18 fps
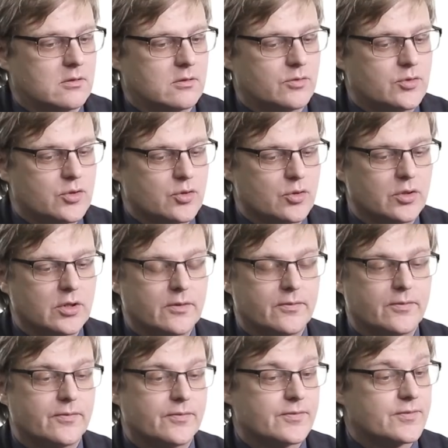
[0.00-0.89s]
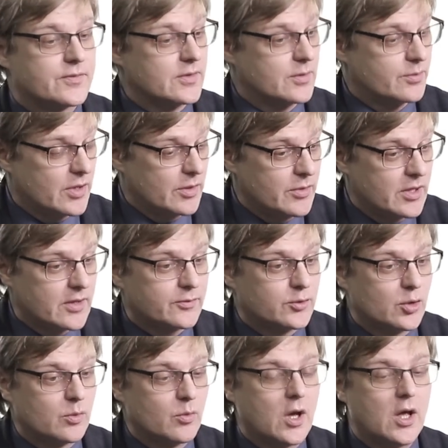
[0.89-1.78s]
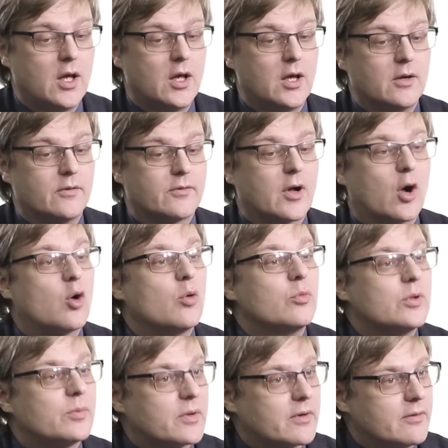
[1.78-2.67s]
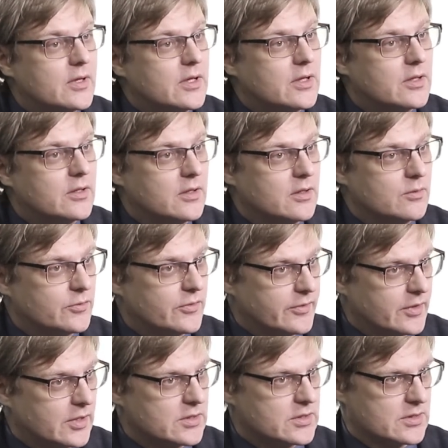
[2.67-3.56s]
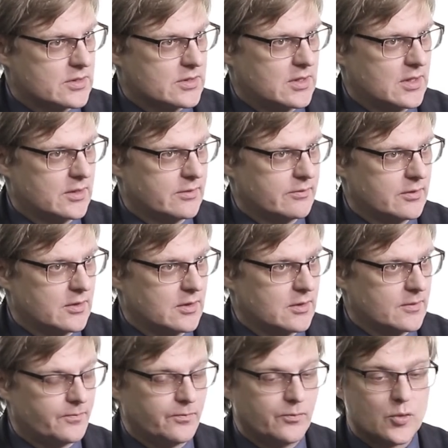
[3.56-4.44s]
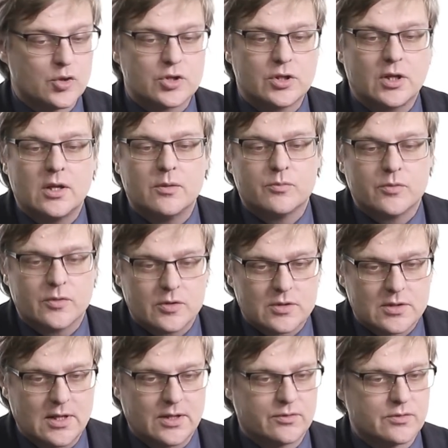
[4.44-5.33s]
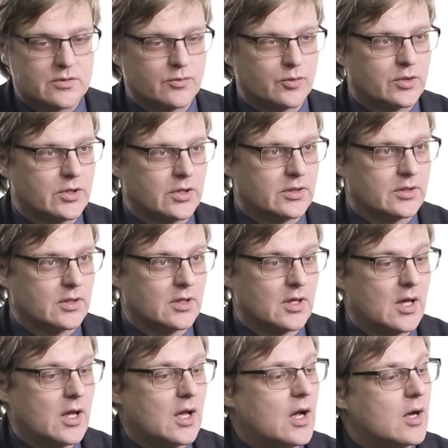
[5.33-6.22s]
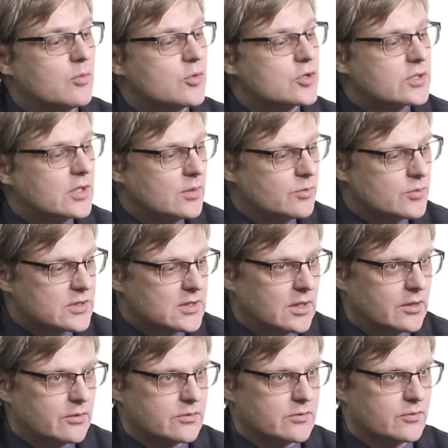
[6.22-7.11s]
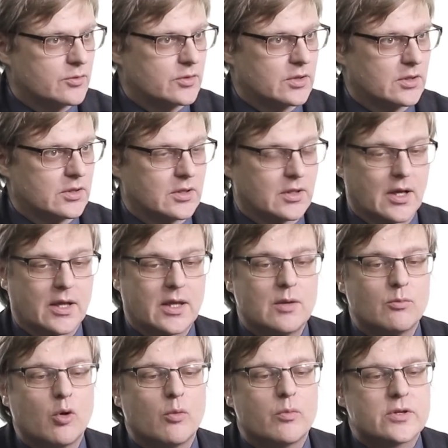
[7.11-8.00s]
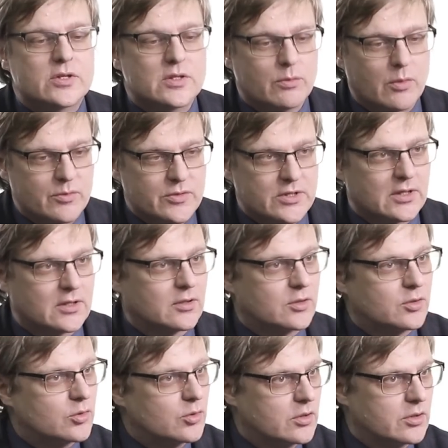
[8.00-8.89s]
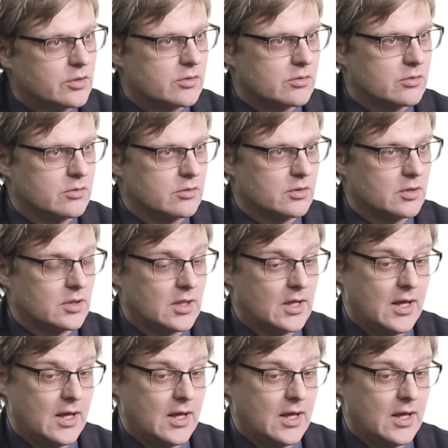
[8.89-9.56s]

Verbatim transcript: ученых, например, в том, в каком направлении им двигать исследования. Можно ли им исследовать вот это, а можно ли им исследовать вот это, каким образом им делать то или другое.